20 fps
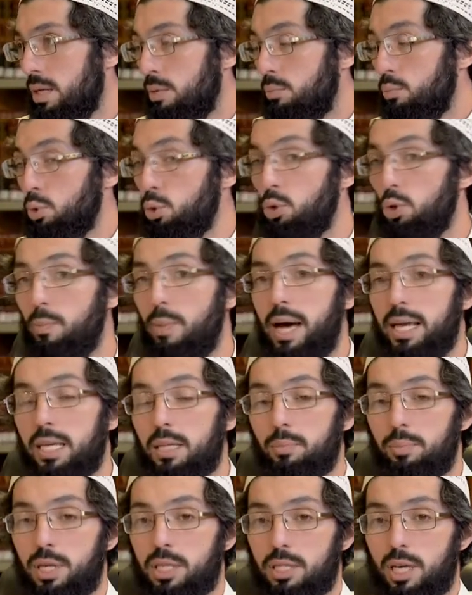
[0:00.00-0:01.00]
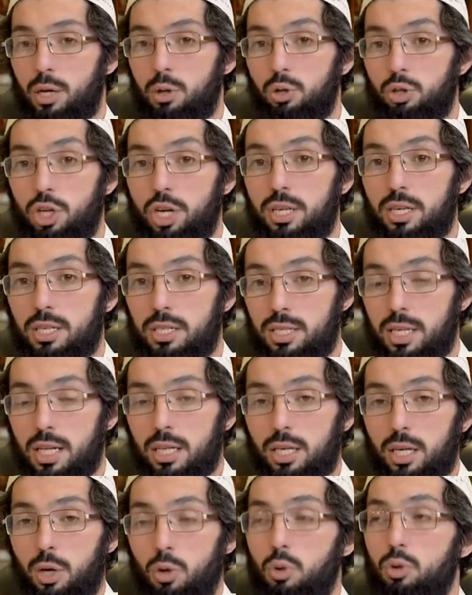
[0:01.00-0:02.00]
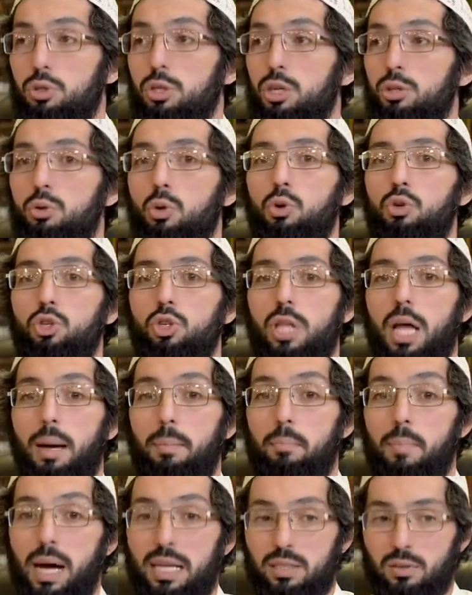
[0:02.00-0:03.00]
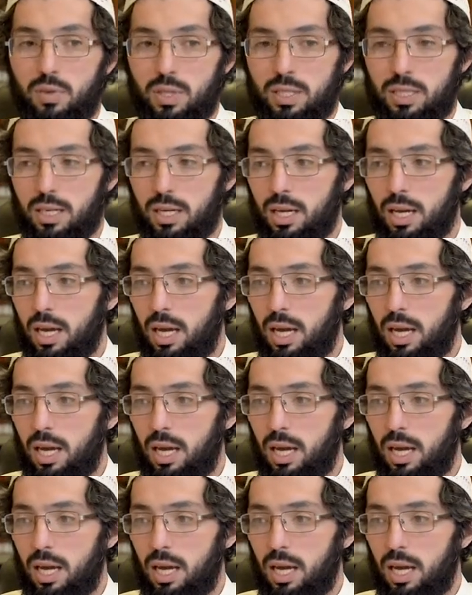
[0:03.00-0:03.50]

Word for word: Мусульманин при заключении сделки он не должен обманывать.